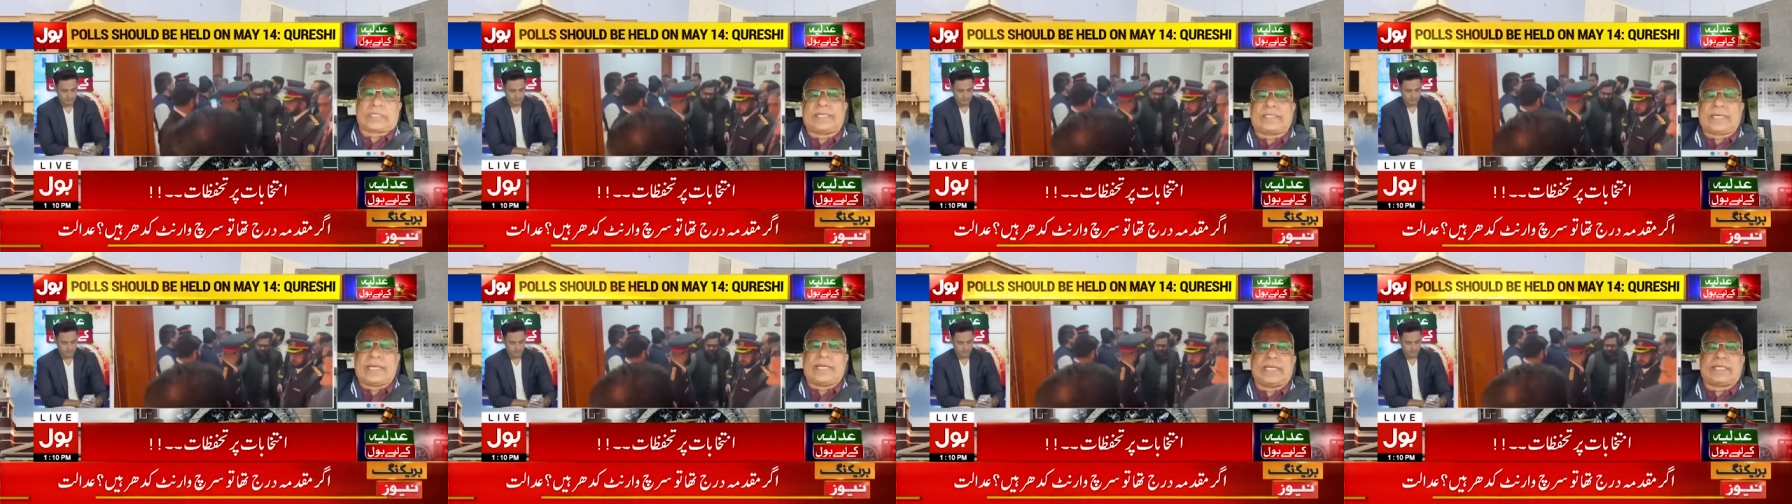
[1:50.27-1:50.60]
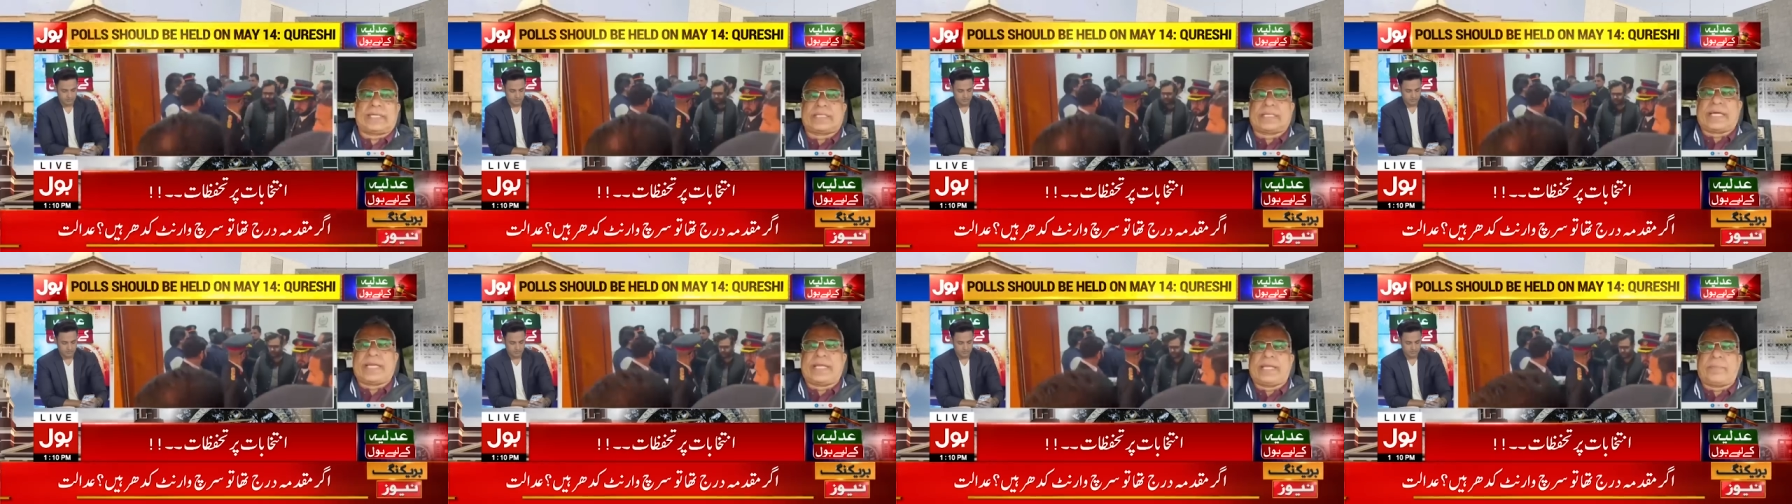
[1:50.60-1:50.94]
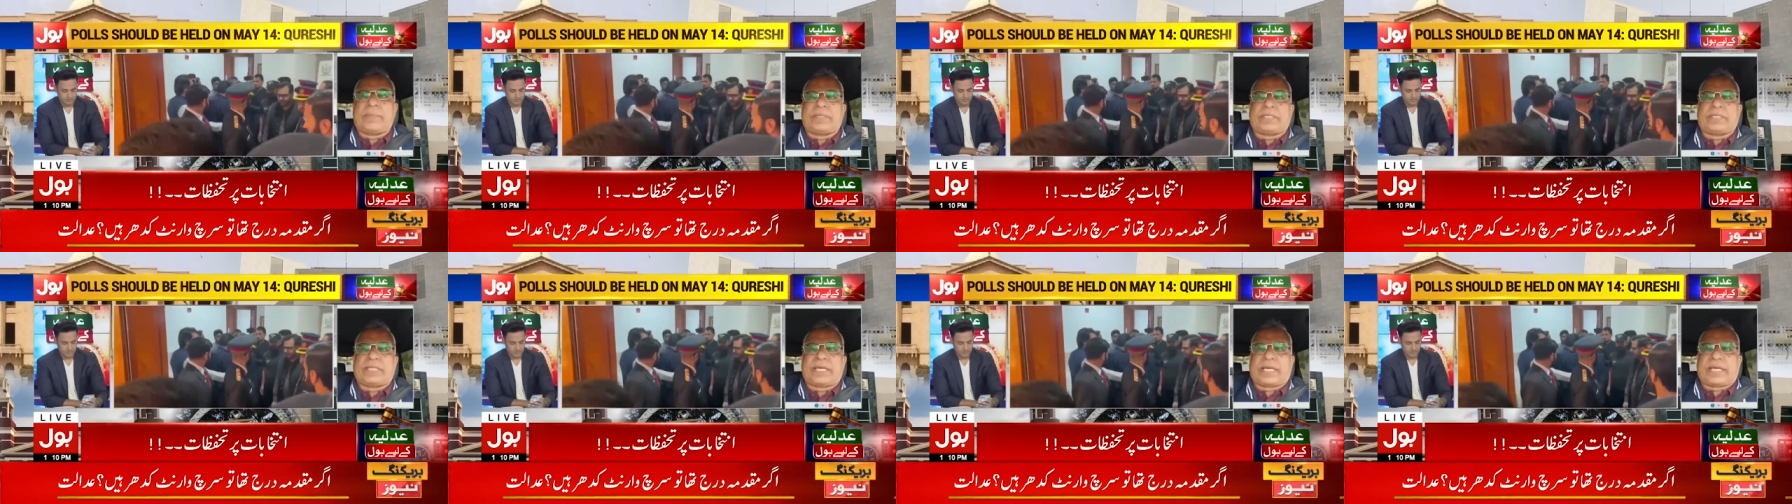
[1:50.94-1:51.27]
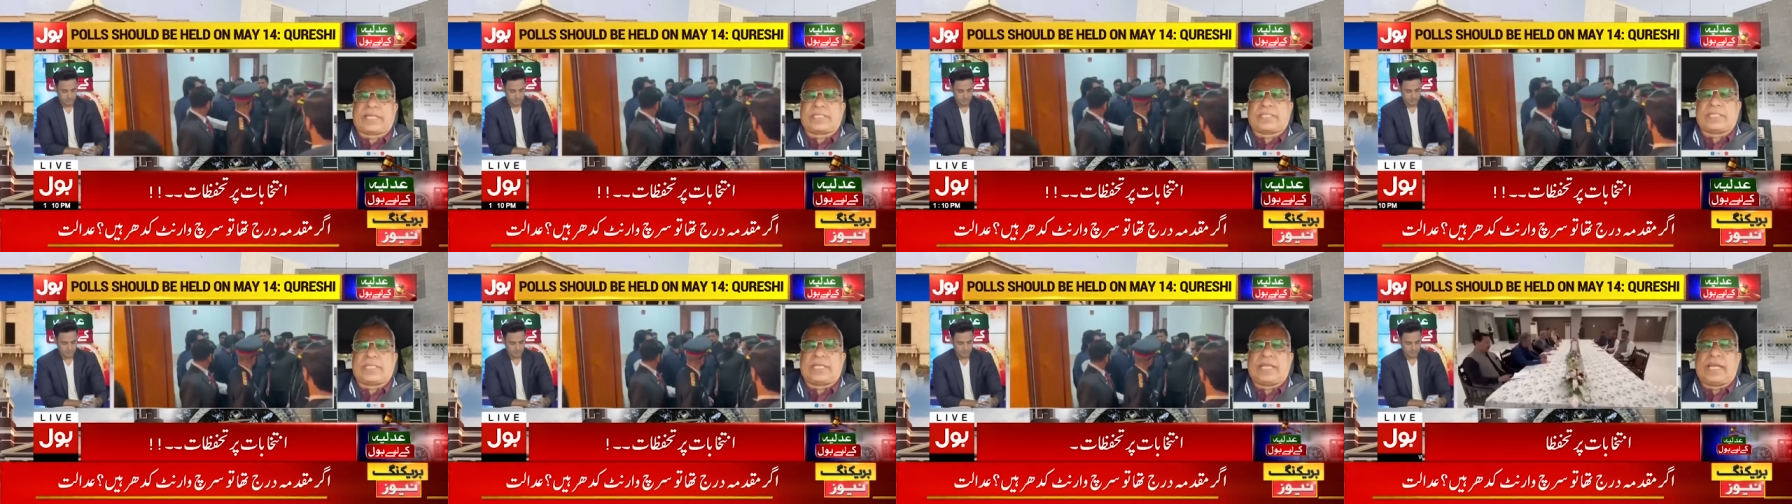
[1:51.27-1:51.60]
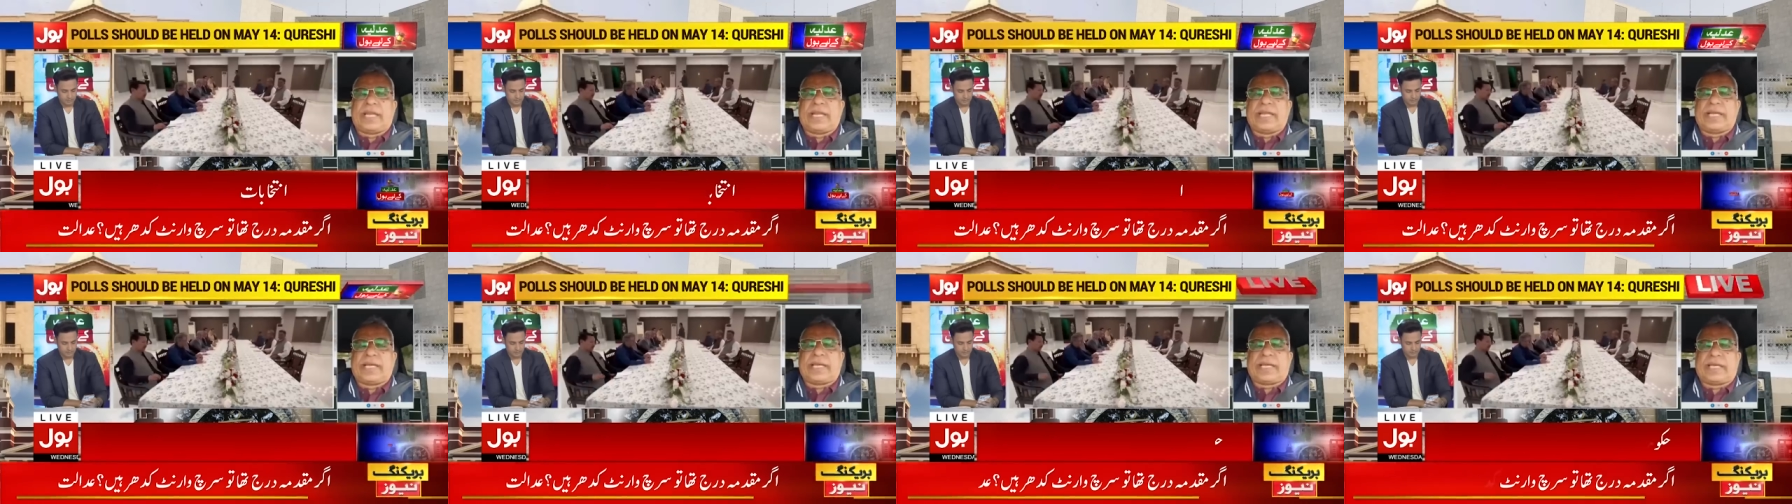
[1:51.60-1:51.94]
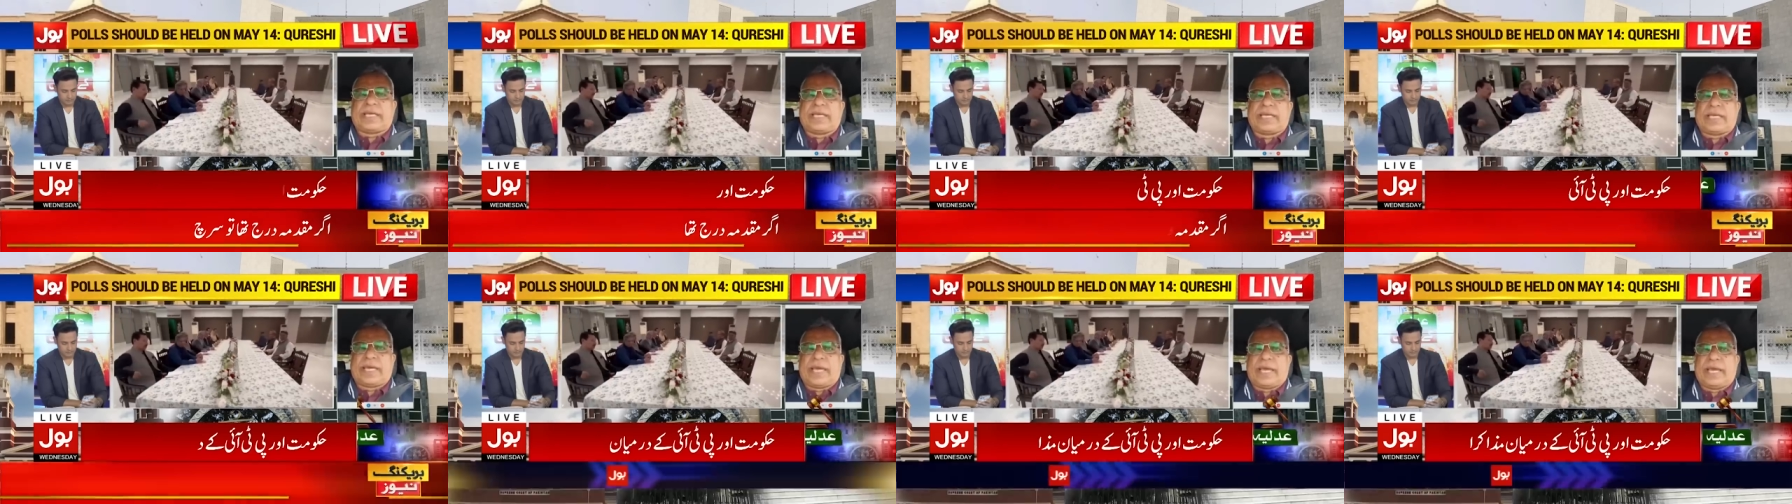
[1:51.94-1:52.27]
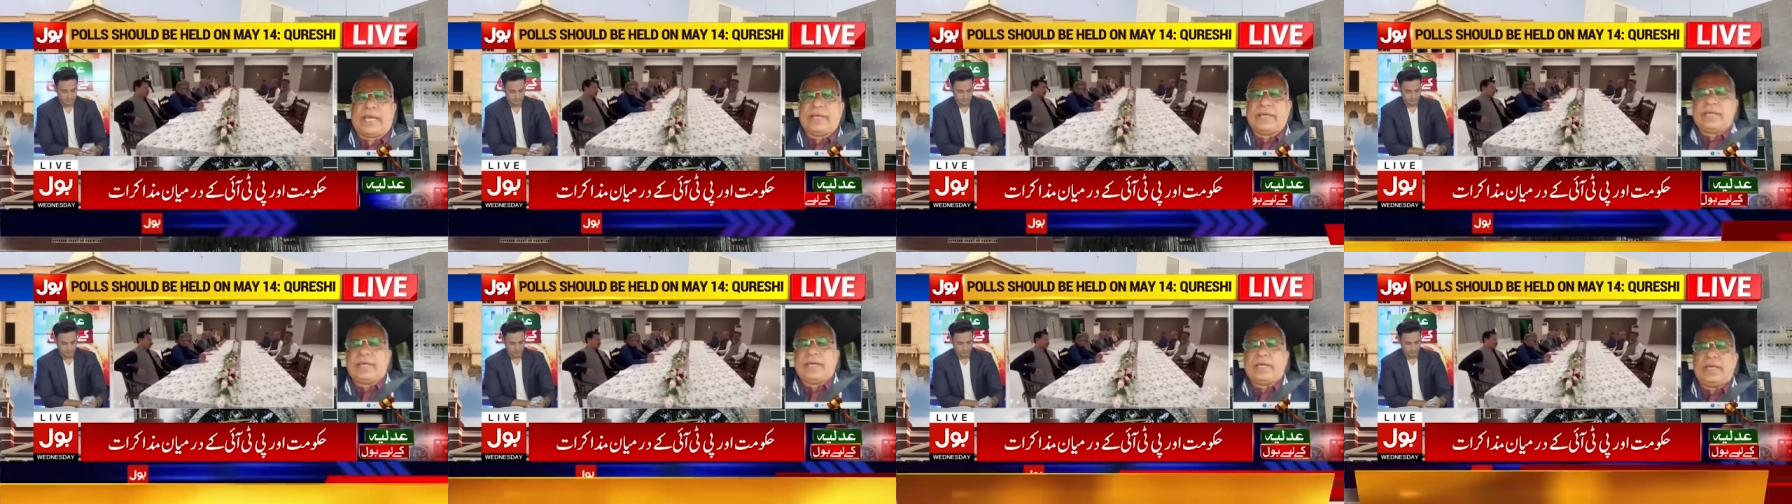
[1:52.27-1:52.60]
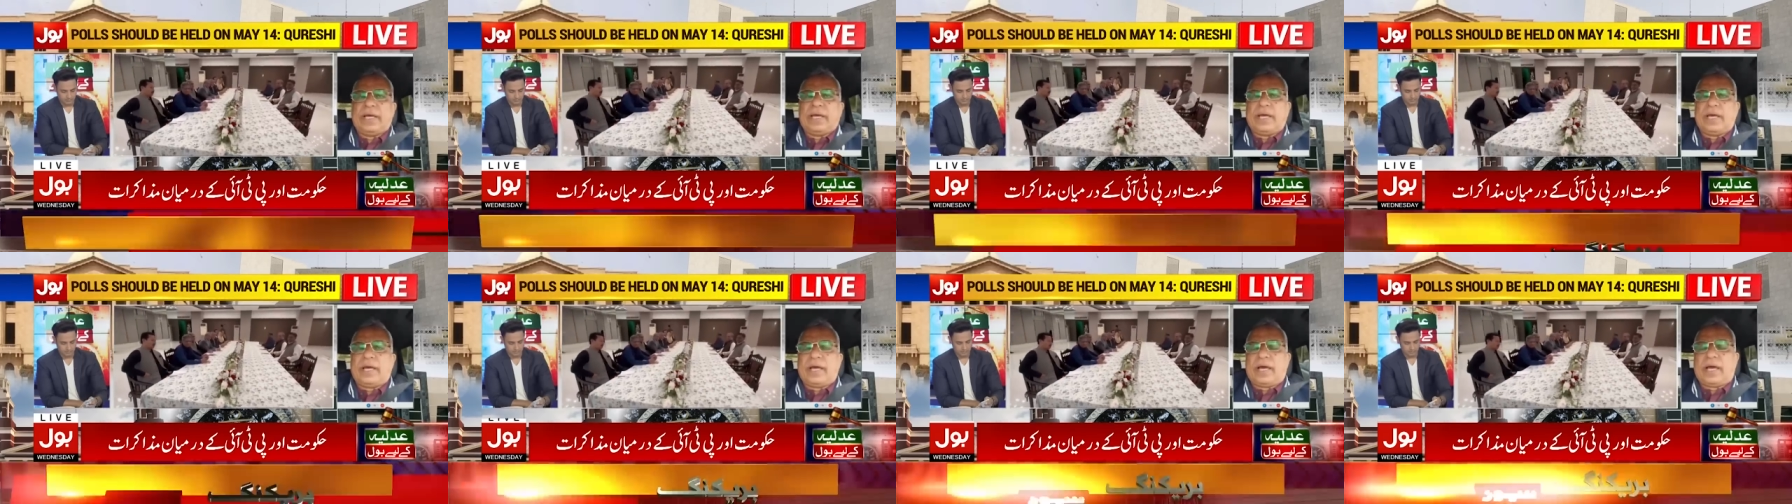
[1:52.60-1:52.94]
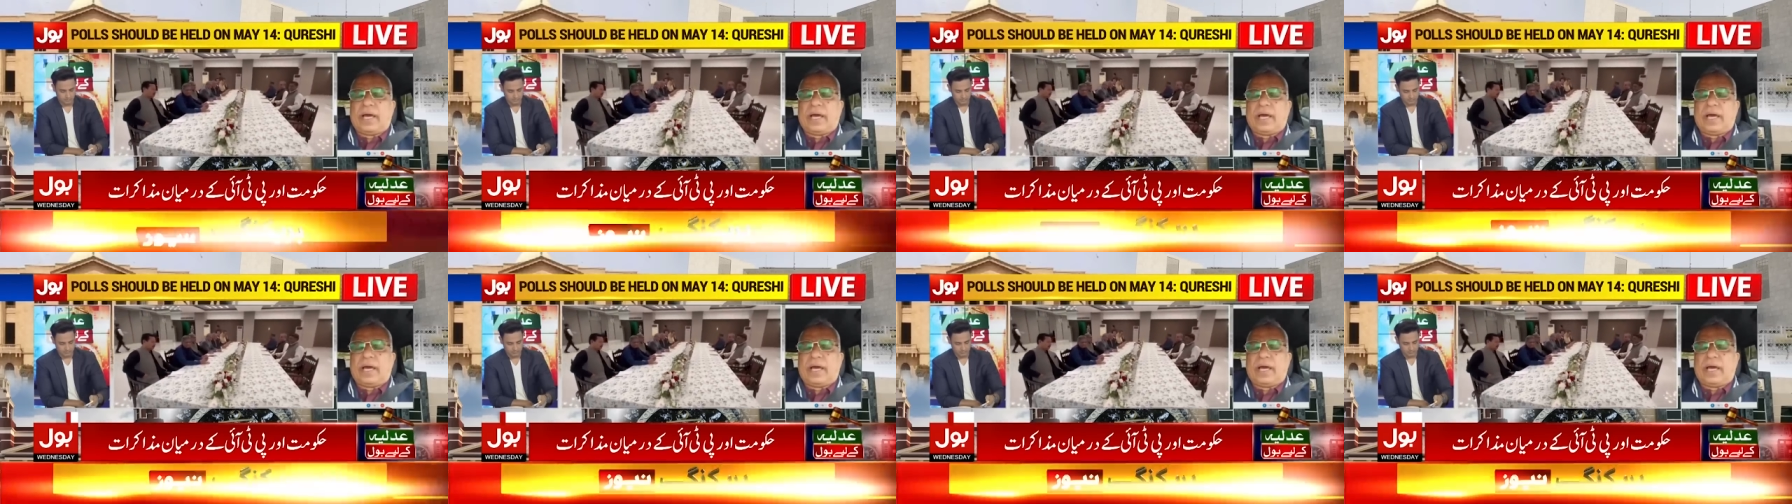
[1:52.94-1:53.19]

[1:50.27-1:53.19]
नजरसानी नजरसानी इनमें से किसी ने नहीं की है आ,